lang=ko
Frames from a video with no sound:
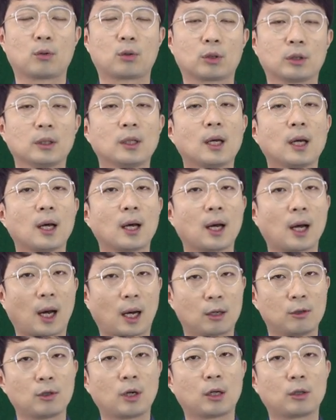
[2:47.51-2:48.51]
혹은
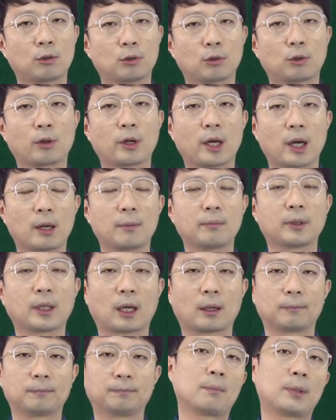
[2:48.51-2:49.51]
알루알루로 해야
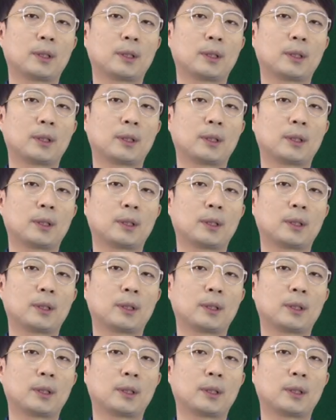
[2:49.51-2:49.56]
합니다.